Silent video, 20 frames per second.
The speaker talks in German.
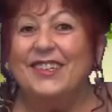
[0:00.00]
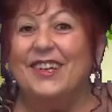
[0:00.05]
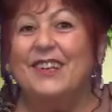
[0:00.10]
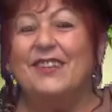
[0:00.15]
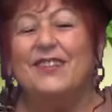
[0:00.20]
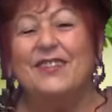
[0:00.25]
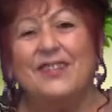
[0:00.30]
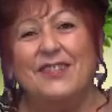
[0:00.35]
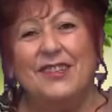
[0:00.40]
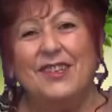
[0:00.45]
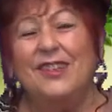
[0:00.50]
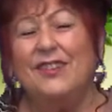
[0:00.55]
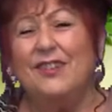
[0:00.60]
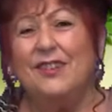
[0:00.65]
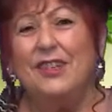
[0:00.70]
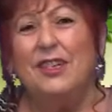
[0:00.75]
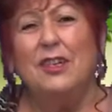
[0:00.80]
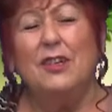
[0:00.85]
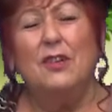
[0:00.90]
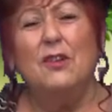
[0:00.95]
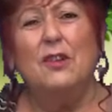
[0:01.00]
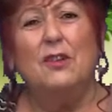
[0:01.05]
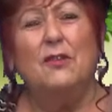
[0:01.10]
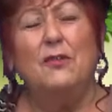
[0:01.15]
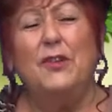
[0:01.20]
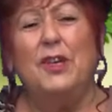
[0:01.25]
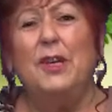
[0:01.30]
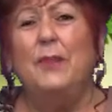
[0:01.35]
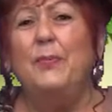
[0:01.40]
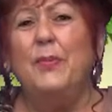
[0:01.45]
Das ist
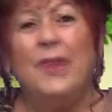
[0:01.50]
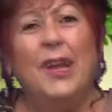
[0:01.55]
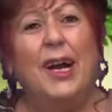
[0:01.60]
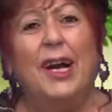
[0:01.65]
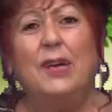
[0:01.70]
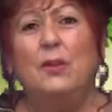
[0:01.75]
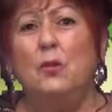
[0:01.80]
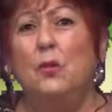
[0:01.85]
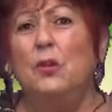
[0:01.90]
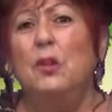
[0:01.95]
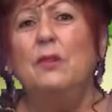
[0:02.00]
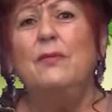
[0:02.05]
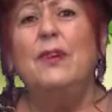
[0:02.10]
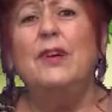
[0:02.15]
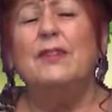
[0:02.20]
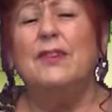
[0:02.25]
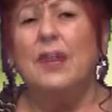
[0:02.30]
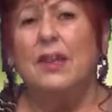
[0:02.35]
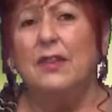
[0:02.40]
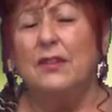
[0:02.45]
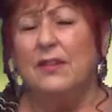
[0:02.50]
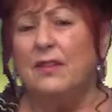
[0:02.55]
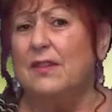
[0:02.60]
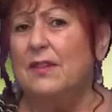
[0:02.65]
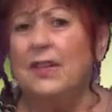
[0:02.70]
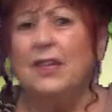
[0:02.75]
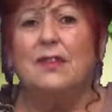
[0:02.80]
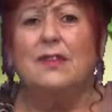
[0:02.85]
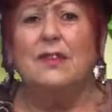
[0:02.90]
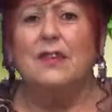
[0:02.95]
irgendwie ein universelles
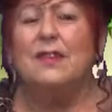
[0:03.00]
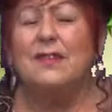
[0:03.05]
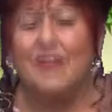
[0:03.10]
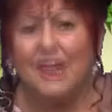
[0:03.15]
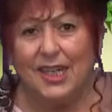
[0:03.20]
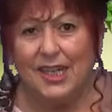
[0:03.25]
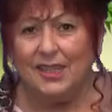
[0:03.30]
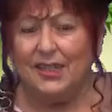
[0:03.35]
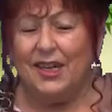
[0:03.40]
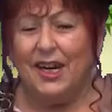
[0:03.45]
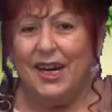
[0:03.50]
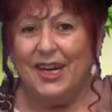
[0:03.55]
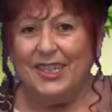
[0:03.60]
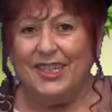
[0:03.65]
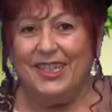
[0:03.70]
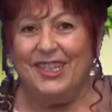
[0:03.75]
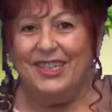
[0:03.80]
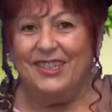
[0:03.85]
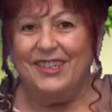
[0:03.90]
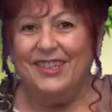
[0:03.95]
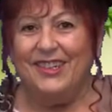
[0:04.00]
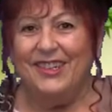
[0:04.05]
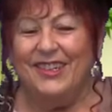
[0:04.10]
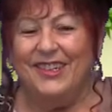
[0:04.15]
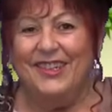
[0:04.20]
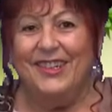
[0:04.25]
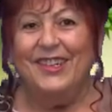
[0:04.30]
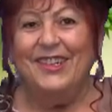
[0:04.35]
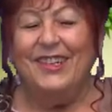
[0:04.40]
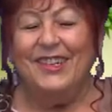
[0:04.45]
Gesetz, das geht gar nicht.
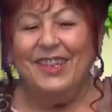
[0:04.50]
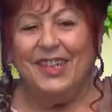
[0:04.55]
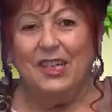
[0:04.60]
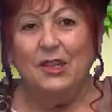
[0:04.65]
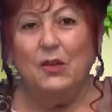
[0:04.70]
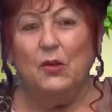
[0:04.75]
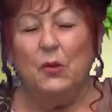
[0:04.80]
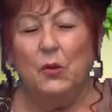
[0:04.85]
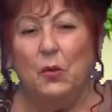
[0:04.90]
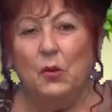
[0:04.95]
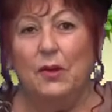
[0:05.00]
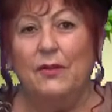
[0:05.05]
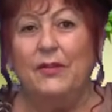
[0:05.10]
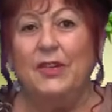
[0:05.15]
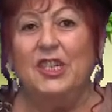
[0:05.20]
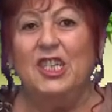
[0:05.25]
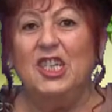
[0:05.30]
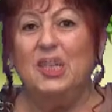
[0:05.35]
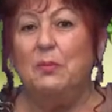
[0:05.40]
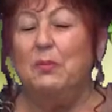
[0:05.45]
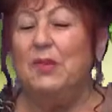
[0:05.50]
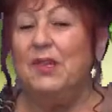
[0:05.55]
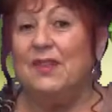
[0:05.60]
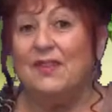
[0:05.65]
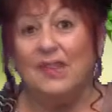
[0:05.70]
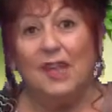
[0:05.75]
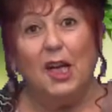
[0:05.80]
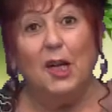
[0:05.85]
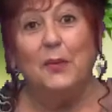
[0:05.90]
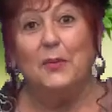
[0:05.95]
Denn nur wenn ich mich
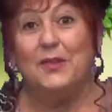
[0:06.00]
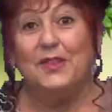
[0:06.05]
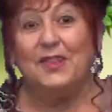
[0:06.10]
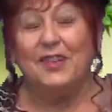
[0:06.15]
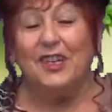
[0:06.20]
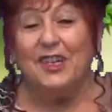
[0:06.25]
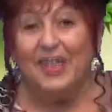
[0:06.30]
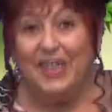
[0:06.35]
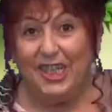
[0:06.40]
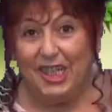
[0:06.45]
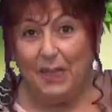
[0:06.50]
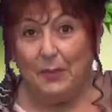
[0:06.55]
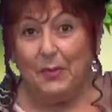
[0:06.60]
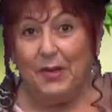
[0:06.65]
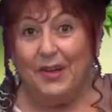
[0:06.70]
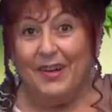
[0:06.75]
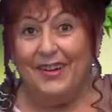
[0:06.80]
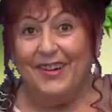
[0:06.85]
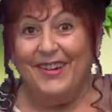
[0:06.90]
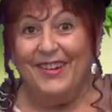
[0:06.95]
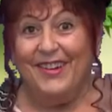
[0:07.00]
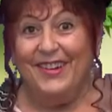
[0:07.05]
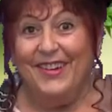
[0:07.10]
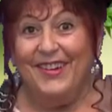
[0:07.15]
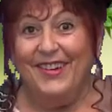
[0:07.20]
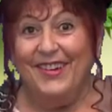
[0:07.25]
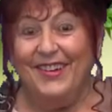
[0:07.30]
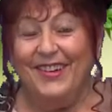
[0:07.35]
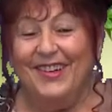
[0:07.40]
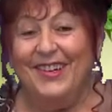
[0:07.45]
selbst liebe,
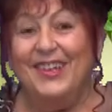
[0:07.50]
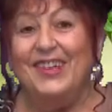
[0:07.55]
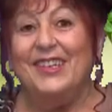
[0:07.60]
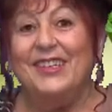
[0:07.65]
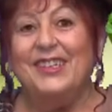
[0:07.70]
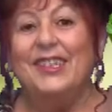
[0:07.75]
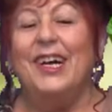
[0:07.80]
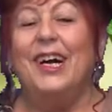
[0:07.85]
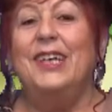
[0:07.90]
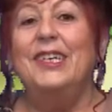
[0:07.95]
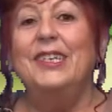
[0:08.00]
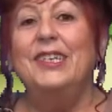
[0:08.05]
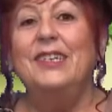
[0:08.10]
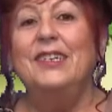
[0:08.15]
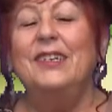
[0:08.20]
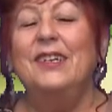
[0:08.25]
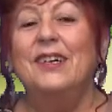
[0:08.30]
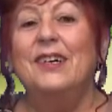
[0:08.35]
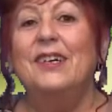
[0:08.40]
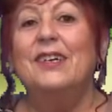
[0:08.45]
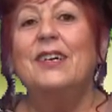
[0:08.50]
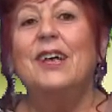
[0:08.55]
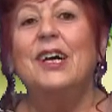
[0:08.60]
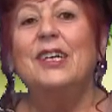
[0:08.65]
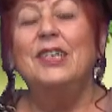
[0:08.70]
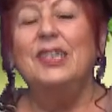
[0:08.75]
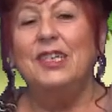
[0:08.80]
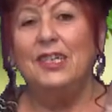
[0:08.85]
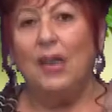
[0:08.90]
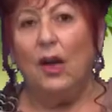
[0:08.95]
dann
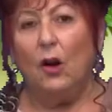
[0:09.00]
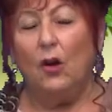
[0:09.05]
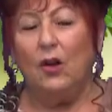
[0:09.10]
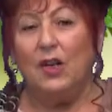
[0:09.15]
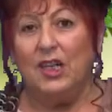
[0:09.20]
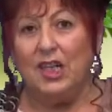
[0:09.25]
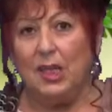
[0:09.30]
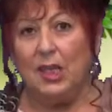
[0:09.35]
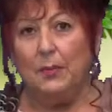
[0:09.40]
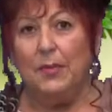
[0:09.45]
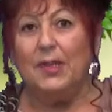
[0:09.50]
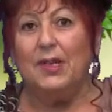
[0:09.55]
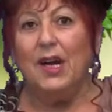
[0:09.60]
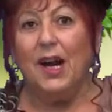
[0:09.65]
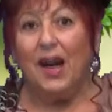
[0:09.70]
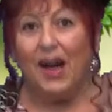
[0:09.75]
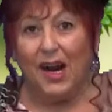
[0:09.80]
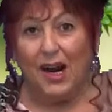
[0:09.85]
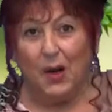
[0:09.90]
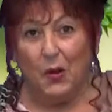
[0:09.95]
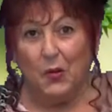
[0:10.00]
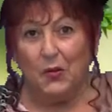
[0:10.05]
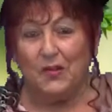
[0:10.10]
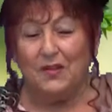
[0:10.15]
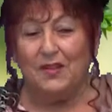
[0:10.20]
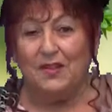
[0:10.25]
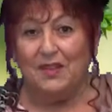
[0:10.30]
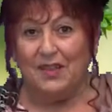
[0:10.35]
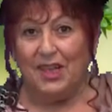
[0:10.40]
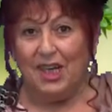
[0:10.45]
kann ich auch Liebe nach
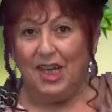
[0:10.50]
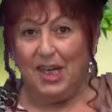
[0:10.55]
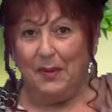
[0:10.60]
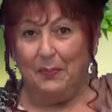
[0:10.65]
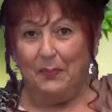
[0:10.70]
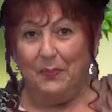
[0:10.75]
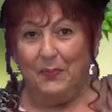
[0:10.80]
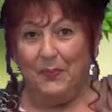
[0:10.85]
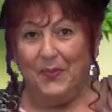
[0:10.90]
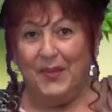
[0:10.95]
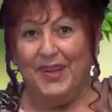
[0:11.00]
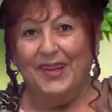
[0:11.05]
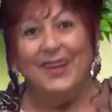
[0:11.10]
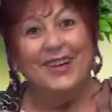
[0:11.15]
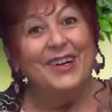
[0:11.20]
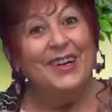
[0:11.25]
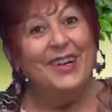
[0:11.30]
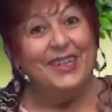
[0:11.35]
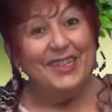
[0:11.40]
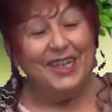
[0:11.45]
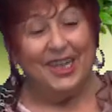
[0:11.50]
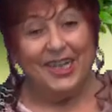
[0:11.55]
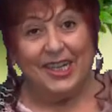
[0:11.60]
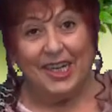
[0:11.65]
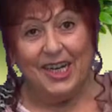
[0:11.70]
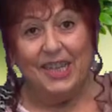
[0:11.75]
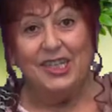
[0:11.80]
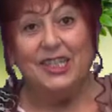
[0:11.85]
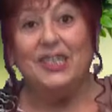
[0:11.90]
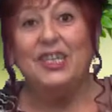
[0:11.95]
außen geben. Dann
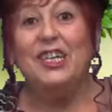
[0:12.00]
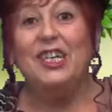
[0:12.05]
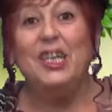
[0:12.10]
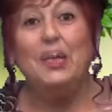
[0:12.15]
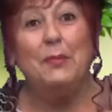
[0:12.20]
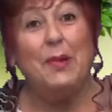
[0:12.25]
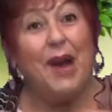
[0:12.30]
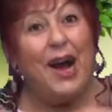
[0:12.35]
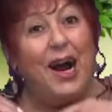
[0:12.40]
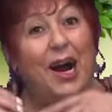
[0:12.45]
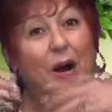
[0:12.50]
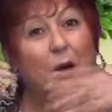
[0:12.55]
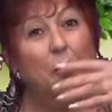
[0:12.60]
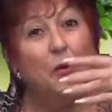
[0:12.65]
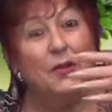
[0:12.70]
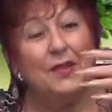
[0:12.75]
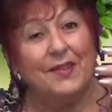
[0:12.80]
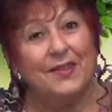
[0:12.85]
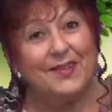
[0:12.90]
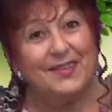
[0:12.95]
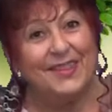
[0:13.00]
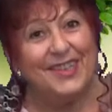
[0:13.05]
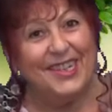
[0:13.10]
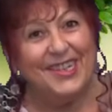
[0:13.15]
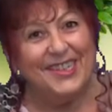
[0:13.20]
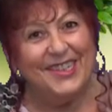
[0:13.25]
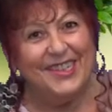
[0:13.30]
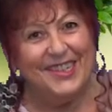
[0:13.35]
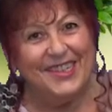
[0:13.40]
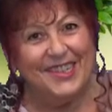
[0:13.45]
kann ich Liebe
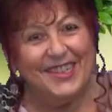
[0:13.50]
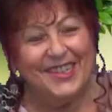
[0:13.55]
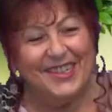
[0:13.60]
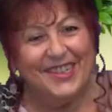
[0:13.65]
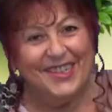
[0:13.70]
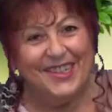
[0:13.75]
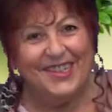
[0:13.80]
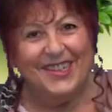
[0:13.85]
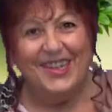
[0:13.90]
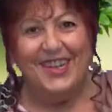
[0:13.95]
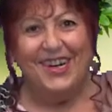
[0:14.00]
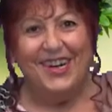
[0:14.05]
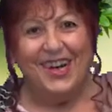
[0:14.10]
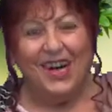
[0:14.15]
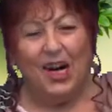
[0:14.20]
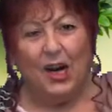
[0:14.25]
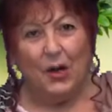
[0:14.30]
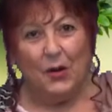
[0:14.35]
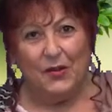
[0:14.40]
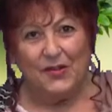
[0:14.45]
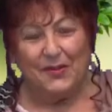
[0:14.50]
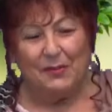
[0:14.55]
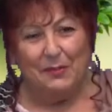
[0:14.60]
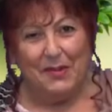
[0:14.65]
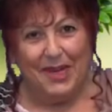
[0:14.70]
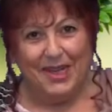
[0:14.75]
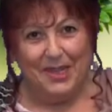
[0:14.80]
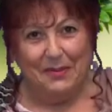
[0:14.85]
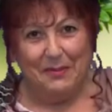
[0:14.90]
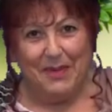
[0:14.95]
aussenden aus
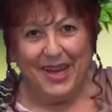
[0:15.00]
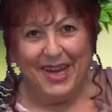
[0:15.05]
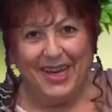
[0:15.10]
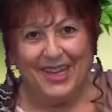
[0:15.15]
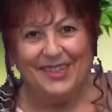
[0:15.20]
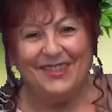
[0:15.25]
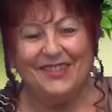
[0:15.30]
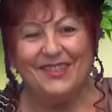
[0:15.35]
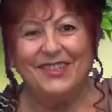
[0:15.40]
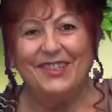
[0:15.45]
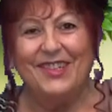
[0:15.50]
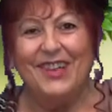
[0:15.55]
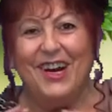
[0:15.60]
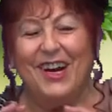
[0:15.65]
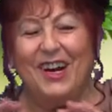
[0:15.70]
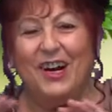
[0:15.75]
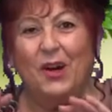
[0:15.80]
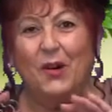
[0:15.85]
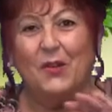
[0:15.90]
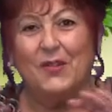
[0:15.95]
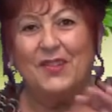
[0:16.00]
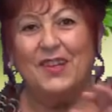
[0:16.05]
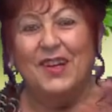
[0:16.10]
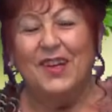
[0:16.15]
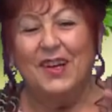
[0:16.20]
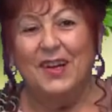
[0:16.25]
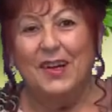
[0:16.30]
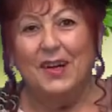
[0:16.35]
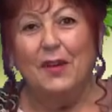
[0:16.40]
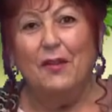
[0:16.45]
meinem Herzen heraus,
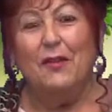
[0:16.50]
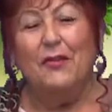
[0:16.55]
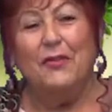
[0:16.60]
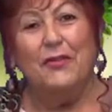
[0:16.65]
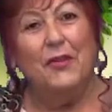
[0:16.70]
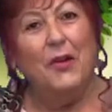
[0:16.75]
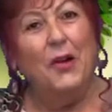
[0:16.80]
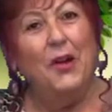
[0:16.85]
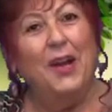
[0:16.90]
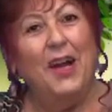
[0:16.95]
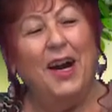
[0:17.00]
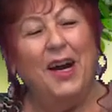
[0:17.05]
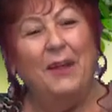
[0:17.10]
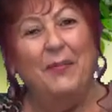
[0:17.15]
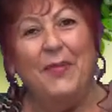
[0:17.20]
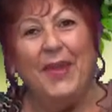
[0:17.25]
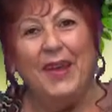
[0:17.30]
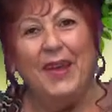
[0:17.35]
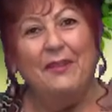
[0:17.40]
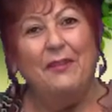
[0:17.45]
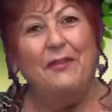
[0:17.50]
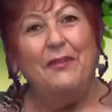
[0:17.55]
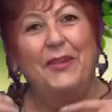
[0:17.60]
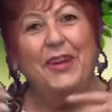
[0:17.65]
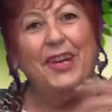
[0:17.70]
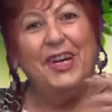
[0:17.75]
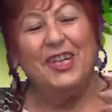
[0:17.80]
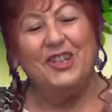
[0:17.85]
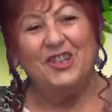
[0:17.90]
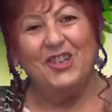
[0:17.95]
voller
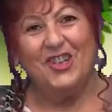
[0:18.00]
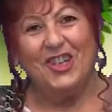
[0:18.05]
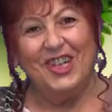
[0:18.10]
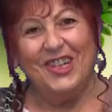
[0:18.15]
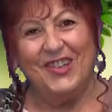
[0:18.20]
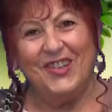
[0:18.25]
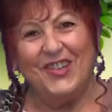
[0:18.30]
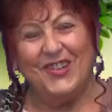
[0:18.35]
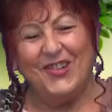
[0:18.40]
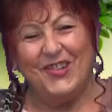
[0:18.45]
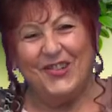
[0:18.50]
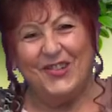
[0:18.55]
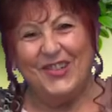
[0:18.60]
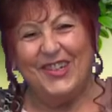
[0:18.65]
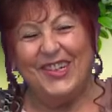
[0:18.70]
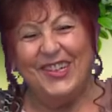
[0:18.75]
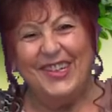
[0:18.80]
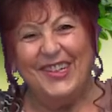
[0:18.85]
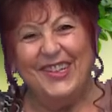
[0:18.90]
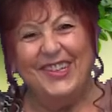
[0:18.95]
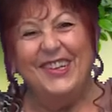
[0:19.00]
Wertschätzung.